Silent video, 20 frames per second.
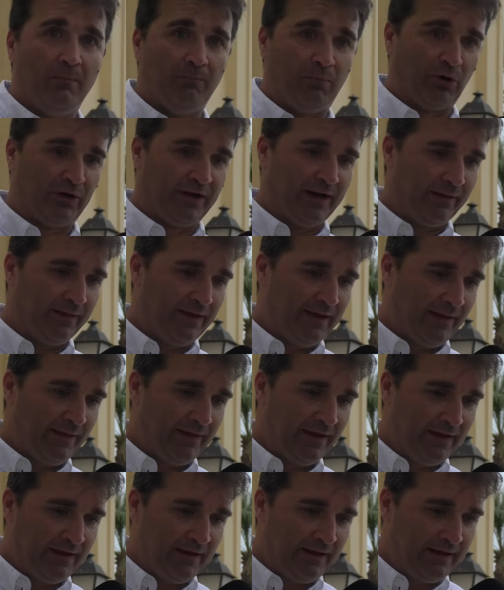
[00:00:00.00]
porque el día,
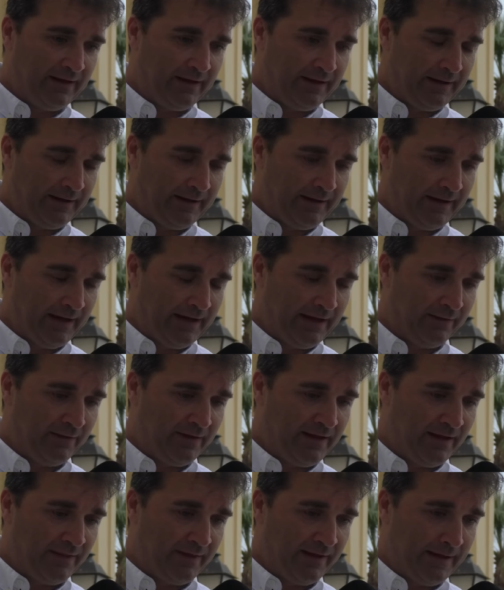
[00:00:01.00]
de,
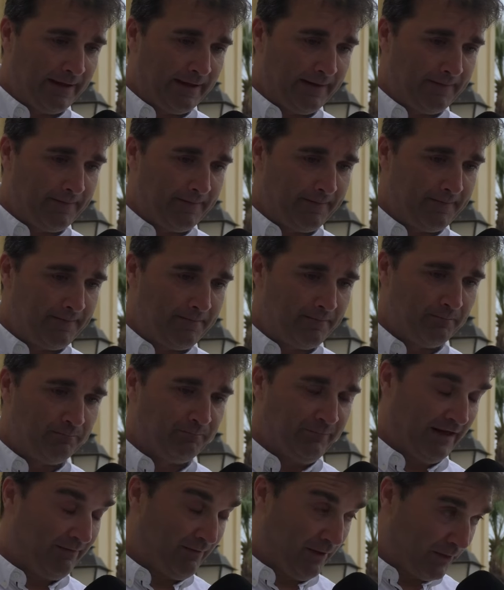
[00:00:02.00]
día
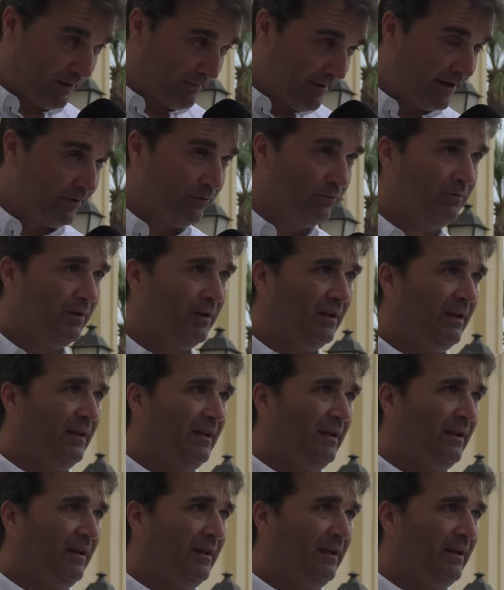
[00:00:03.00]
del besamano